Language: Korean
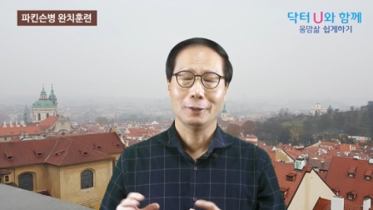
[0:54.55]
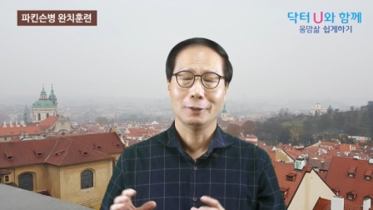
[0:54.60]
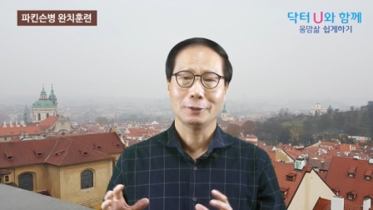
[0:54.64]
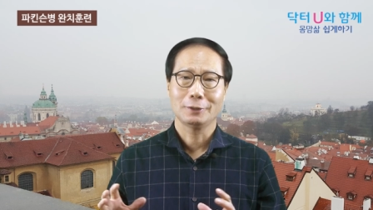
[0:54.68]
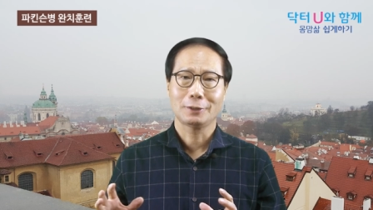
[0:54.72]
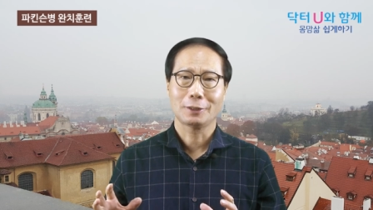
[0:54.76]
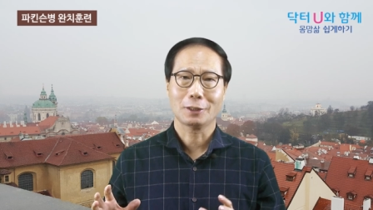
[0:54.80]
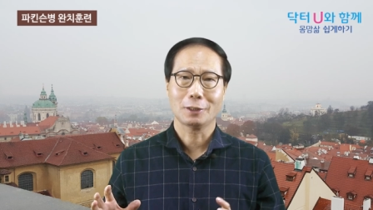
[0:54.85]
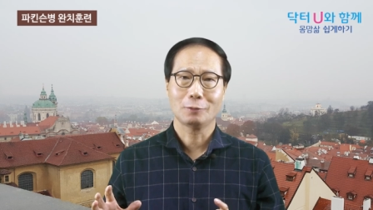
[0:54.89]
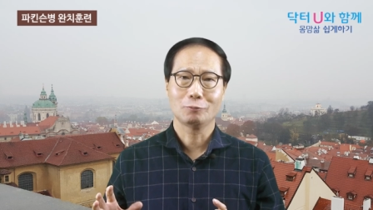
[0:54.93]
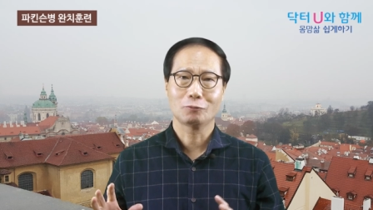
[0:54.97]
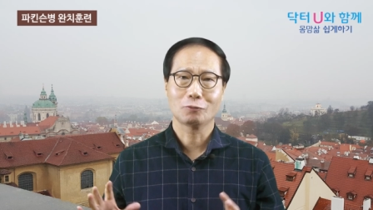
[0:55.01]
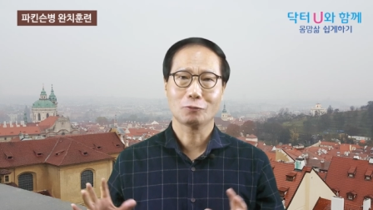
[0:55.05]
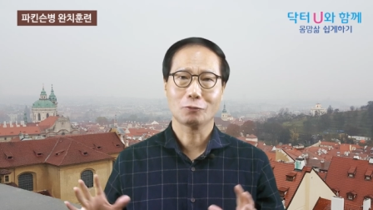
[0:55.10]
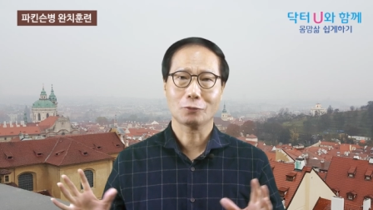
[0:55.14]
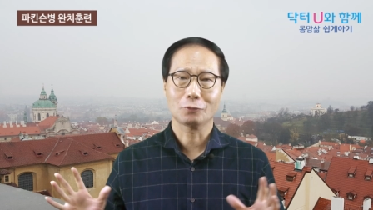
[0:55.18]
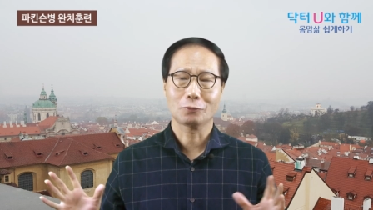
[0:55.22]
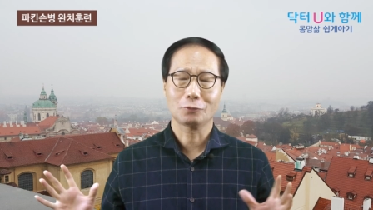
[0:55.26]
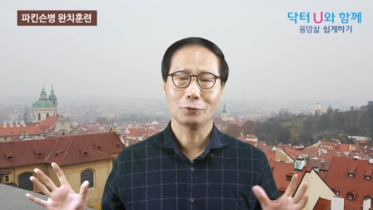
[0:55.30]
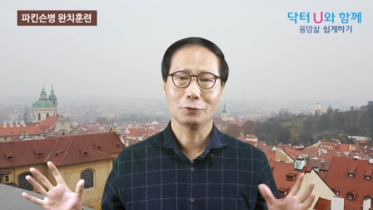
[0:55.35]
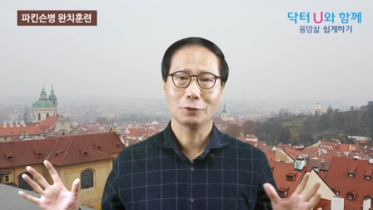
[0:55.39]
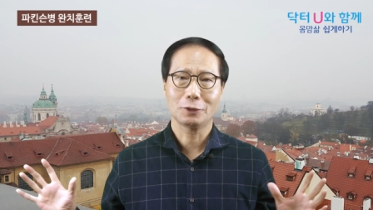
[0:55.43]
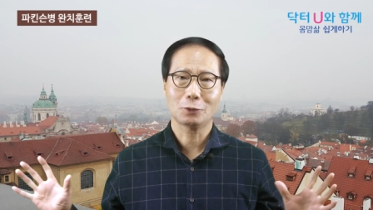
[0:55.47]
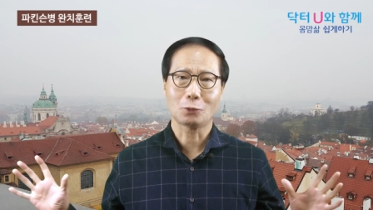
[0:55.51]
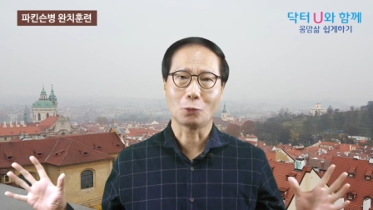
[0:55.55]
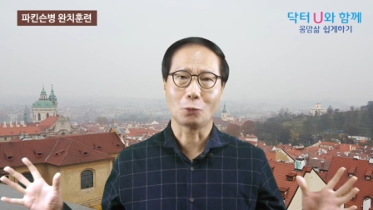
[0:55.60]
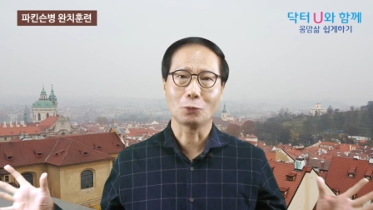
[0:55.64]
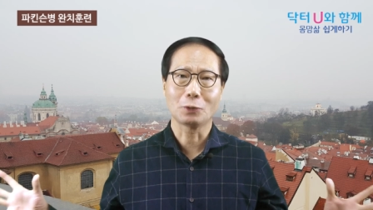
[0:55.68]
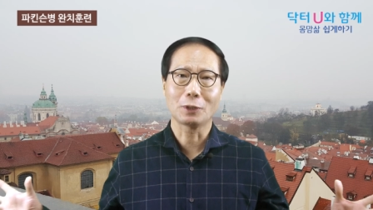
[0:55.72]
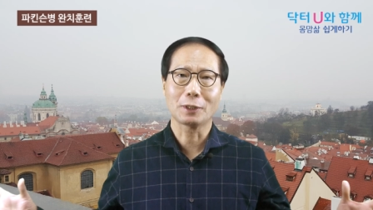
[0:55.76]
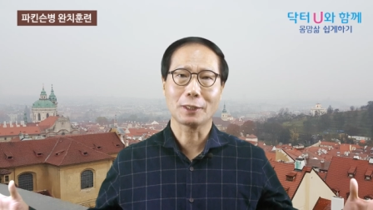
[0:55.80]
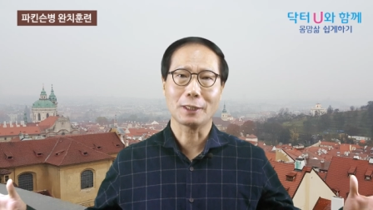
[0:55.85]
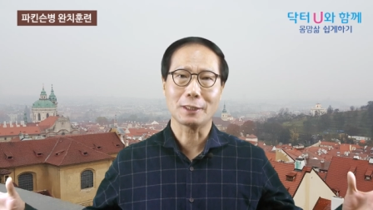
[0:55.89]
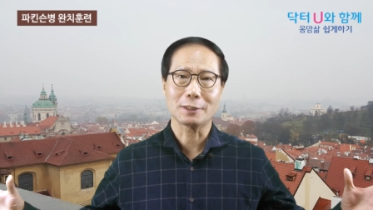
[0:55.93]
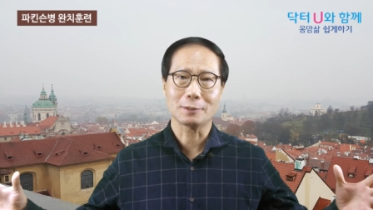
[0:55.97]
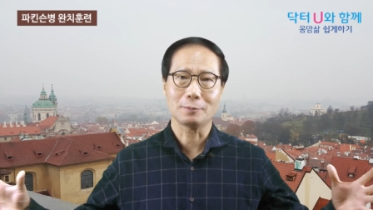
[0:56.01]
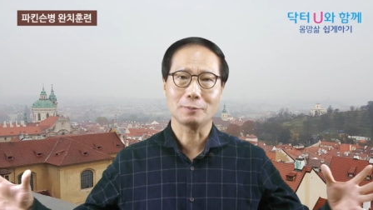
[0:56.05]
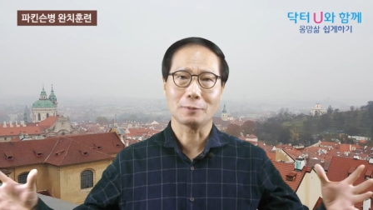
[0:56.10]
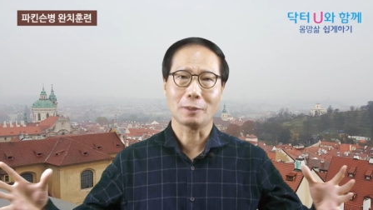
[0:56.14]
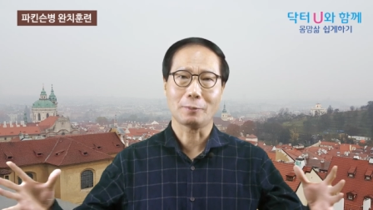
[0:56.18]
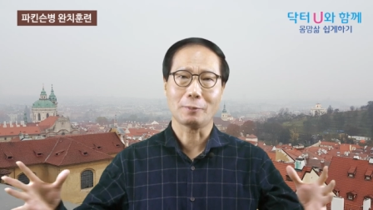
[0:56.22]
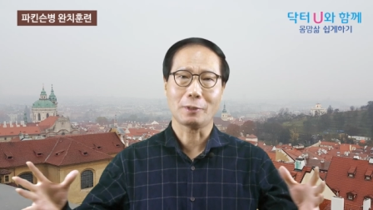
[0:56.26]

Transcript: 제가 묵었던 이제 동네가 있습니다.